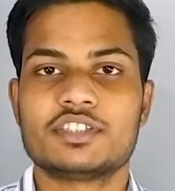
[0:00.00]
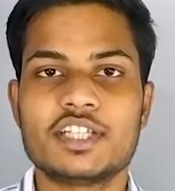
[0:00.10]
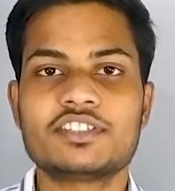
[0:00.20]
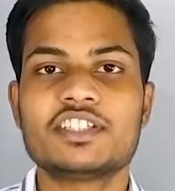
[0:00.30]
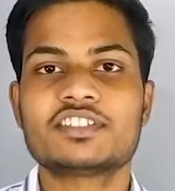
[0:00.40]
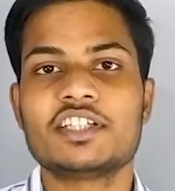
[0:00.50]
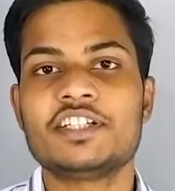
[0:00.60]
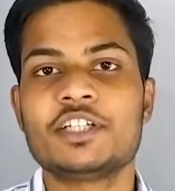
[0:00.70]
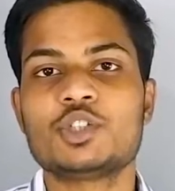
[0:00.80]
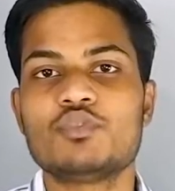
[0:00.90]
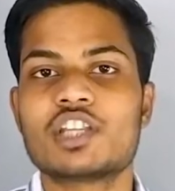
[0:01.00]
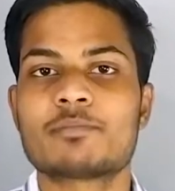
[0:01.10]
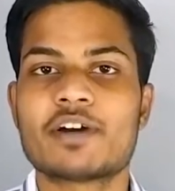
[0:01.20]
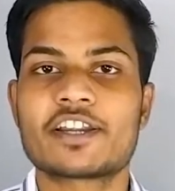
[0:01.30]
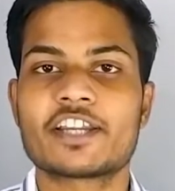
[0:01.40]
जैसे जैसे इंडियन टू
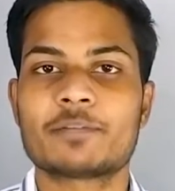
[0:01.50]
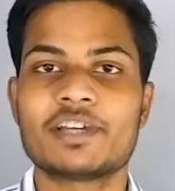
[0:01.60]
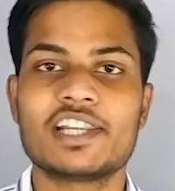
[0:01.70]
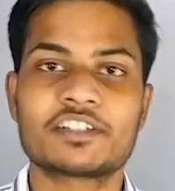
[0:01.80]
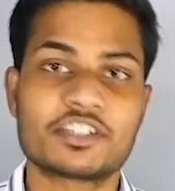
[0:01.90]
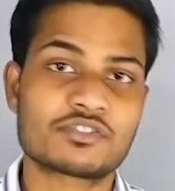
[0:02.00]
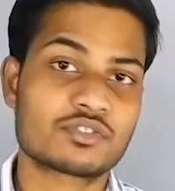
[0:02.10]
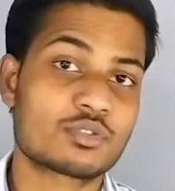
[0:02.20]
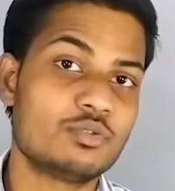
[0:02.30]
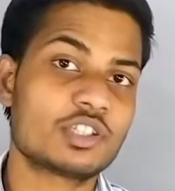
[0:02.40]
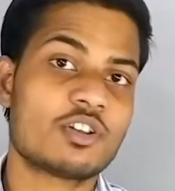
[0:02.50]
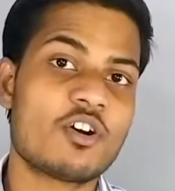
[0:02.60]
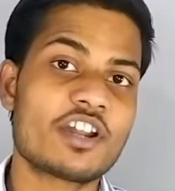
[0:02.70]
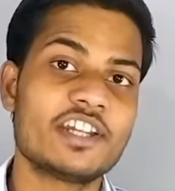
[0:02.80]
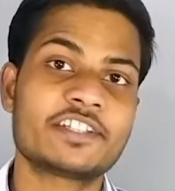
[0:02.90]
व्हीलर मार्केट में इलेक्ट्रिक स्कूटर और